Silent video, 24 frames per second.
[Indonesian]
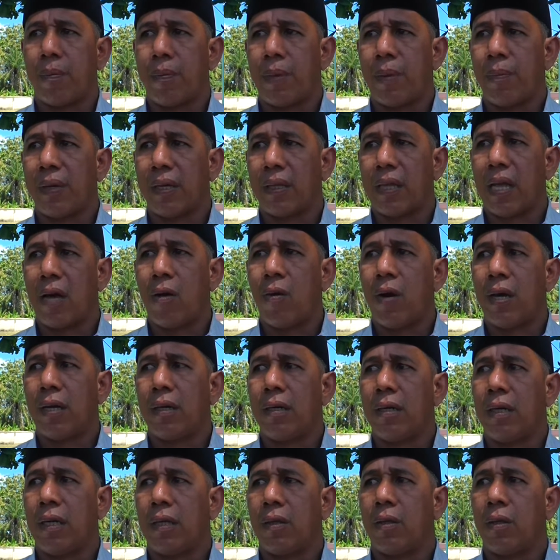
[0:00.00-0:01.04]
pemberitahuan
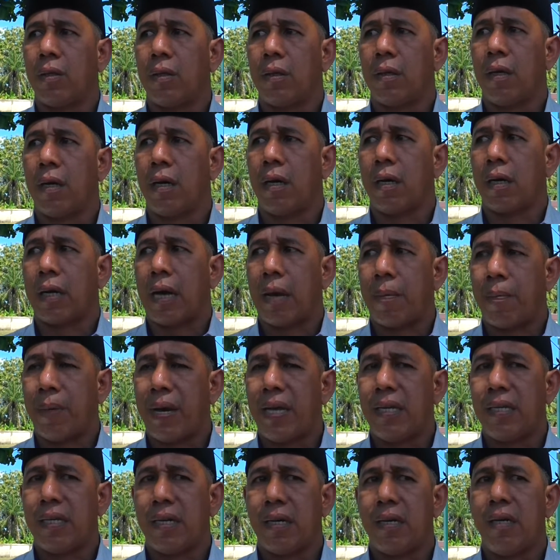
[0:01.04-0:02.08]
uh,
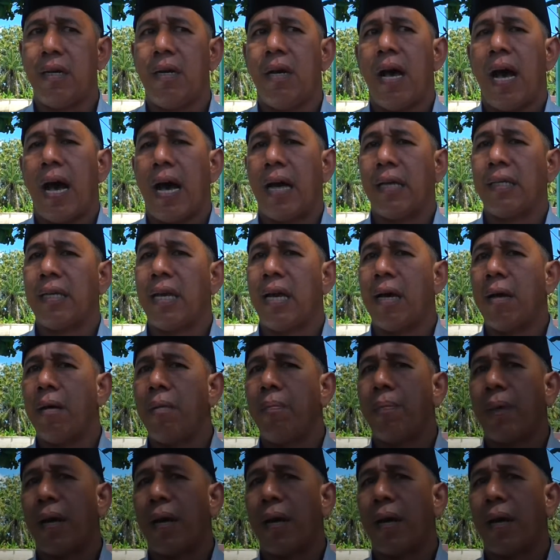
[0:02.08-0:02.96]
kampanye hanya